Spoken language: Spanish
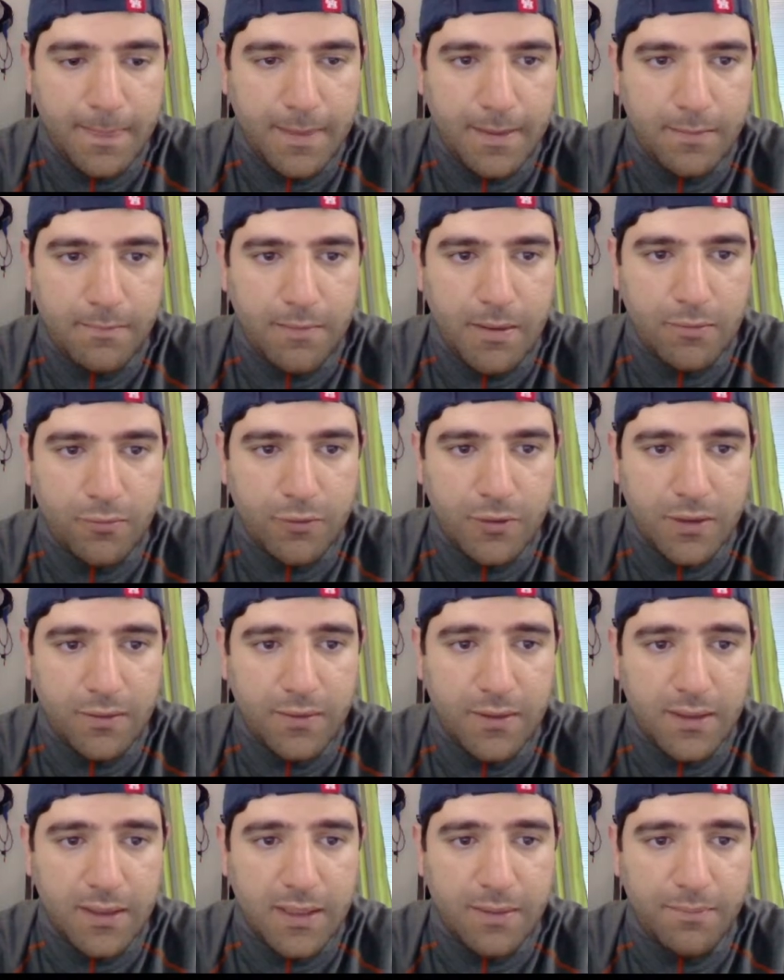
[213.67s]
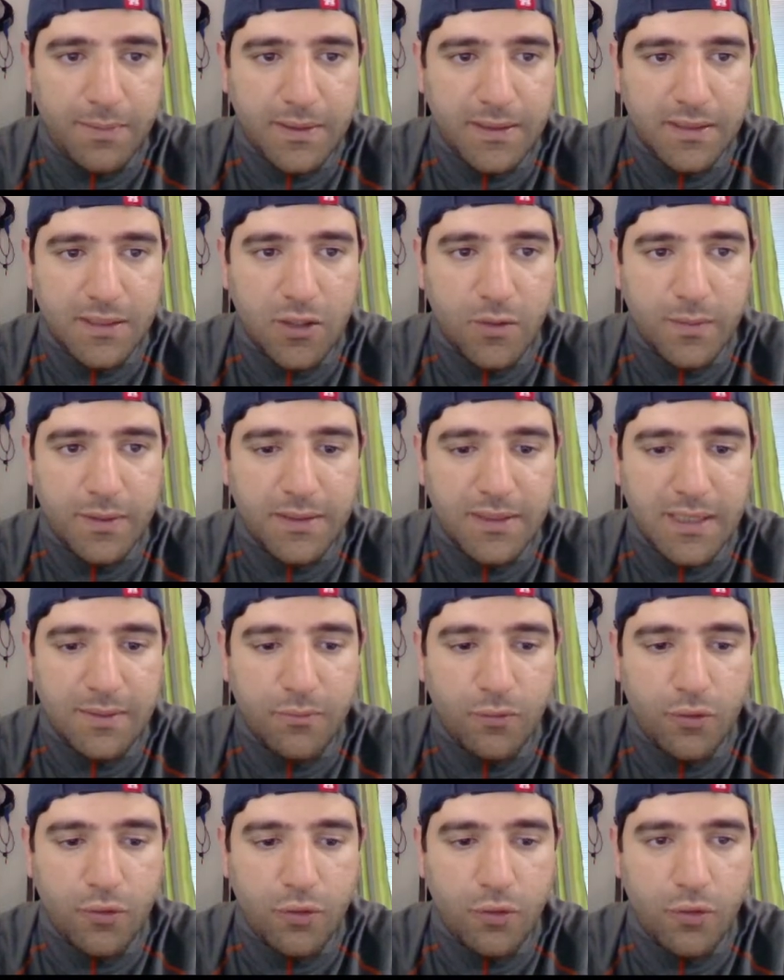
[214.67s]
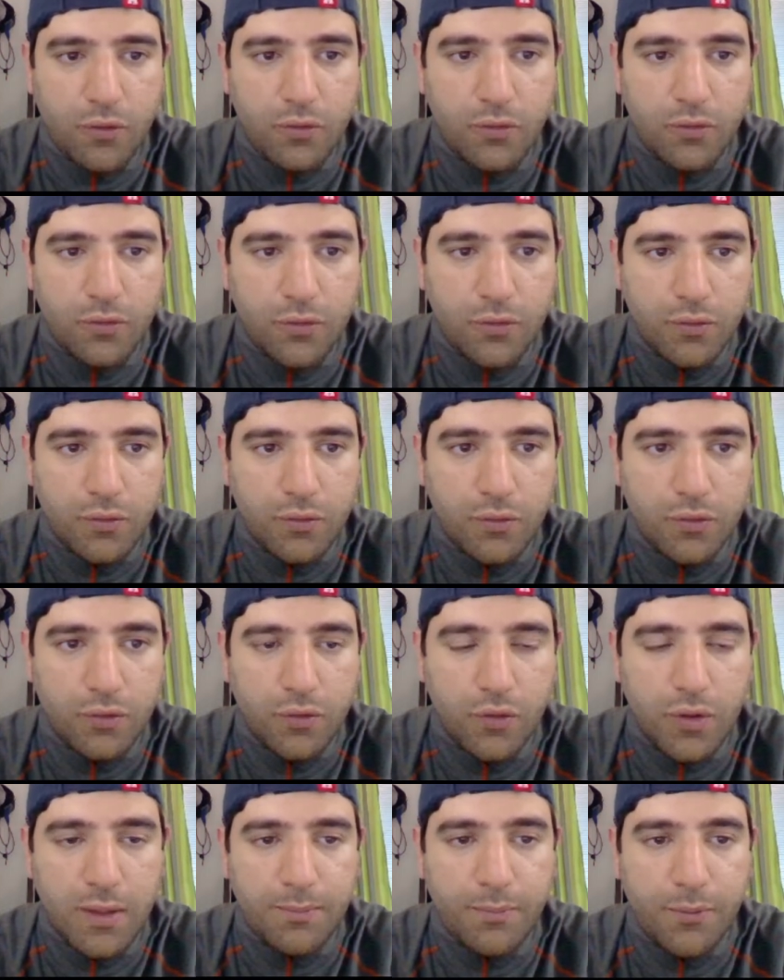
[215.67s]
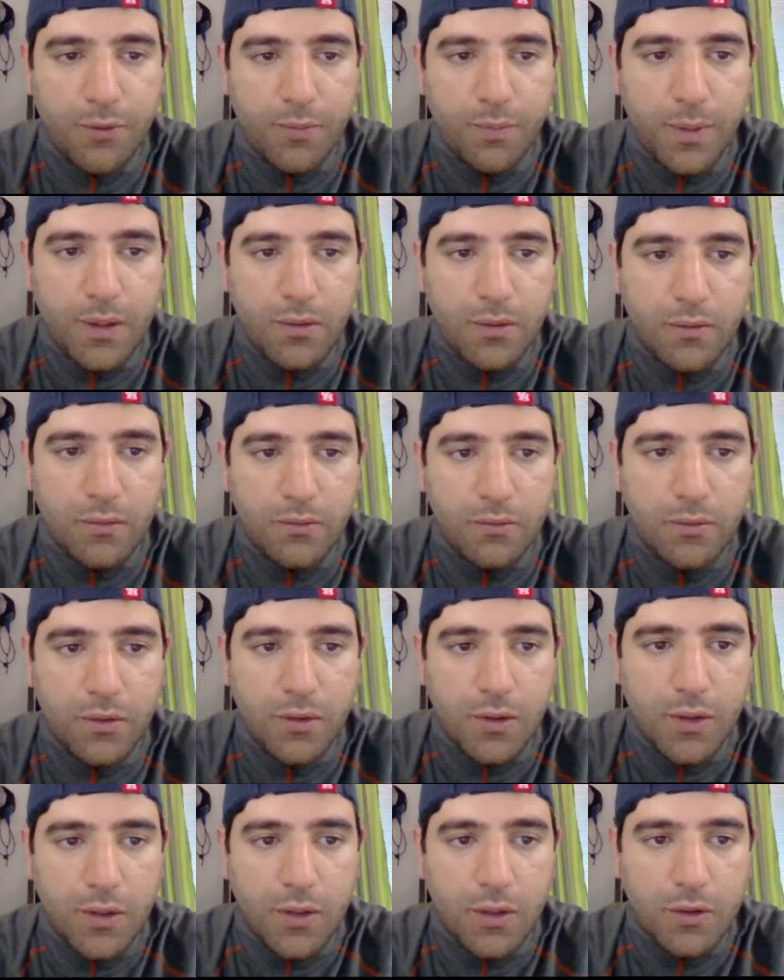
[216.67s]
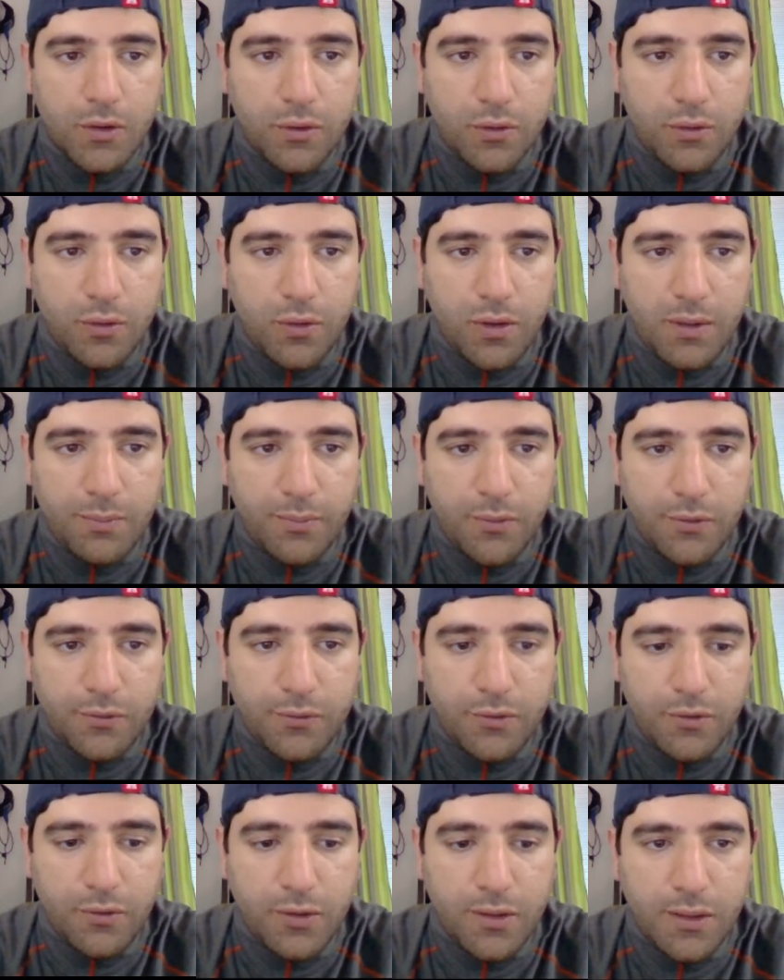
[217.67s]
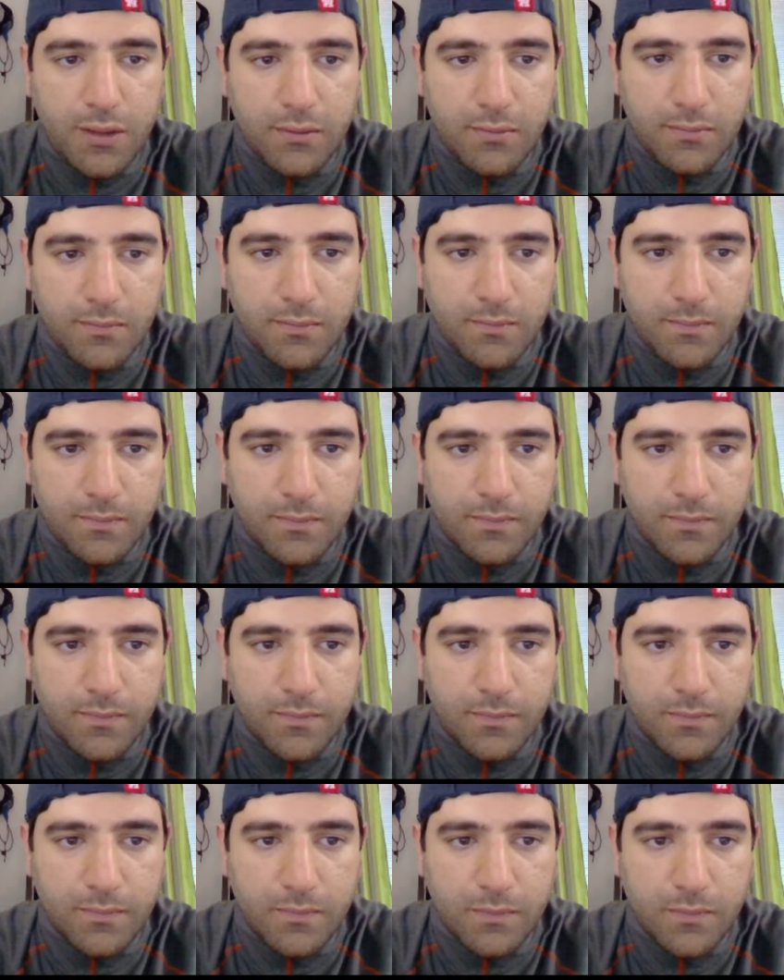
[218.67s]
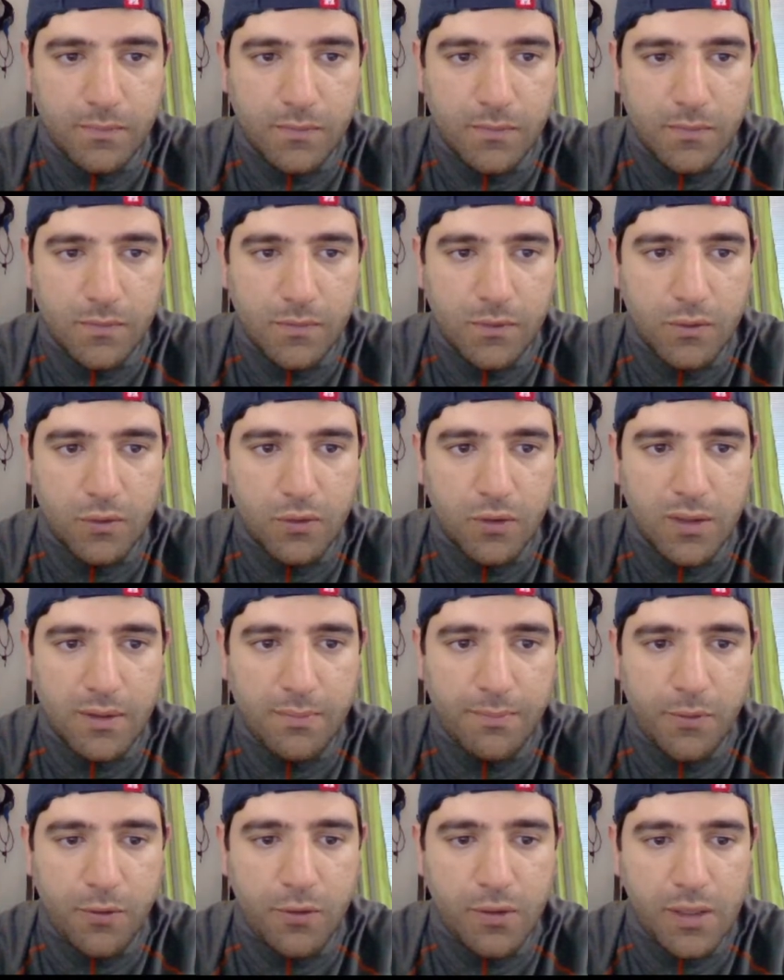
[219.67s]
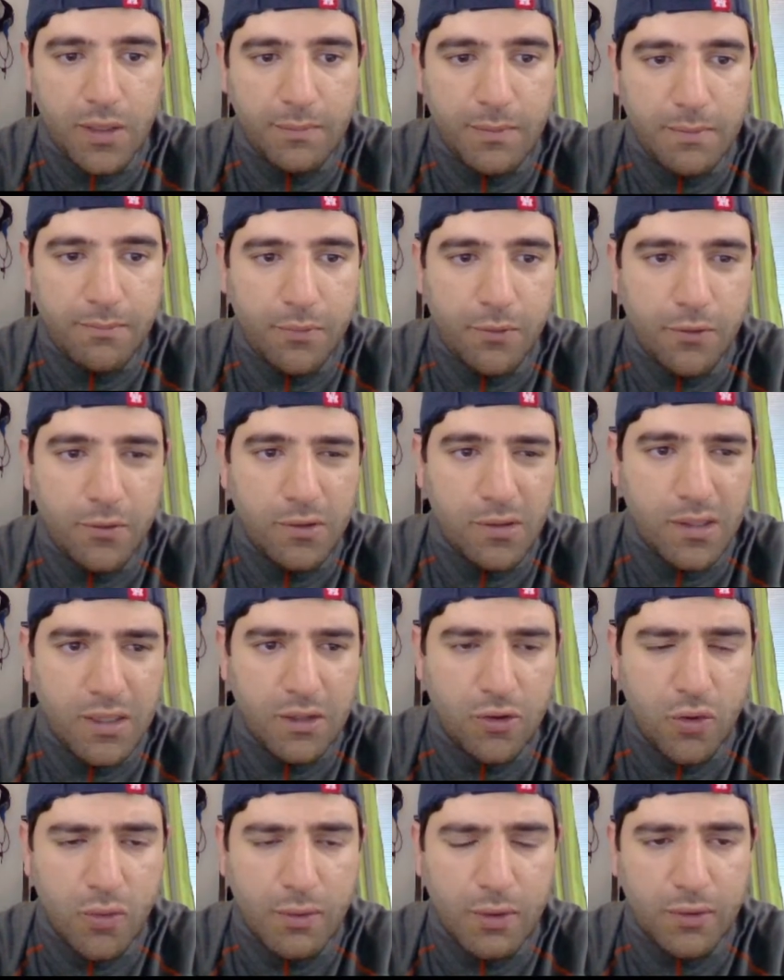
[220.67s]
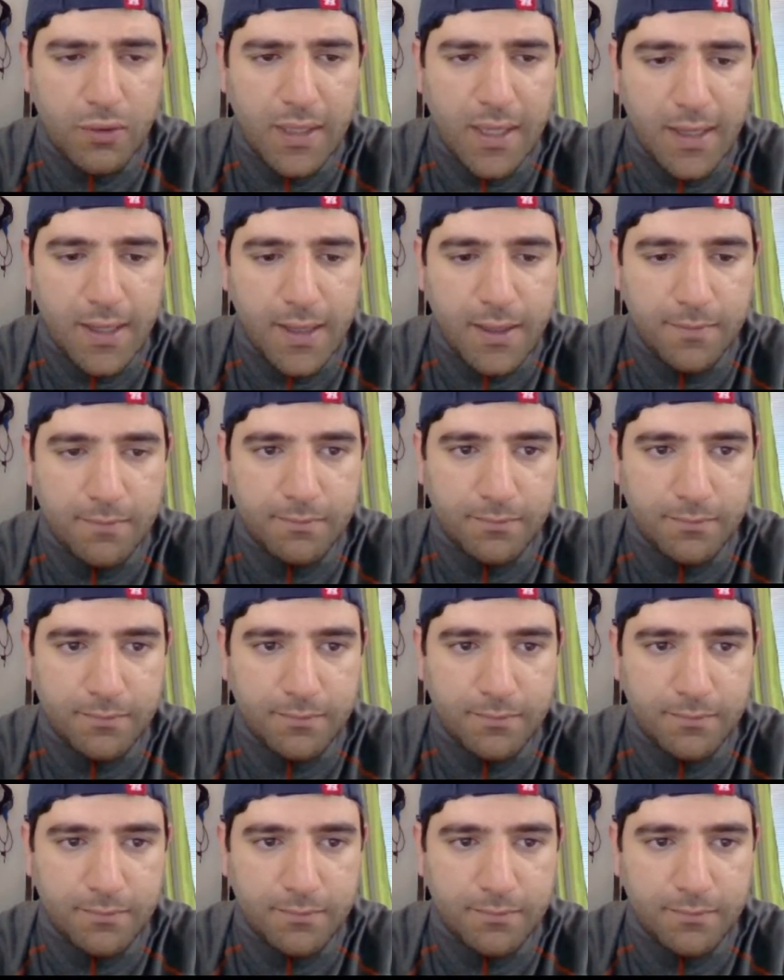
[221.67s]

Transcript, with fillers: Vamos a ver qué pasa si comenzamos con torre por peón, torre por torre, torre por dama por y no veo nada.